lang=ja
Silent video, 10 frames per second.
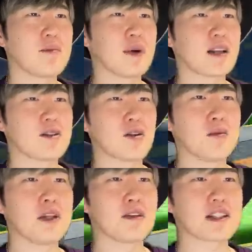パッと
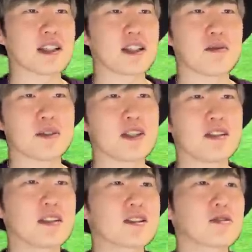見はさ、でも
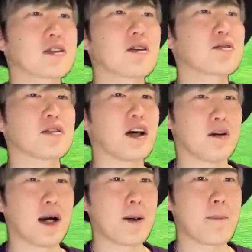全然そんなことないわ。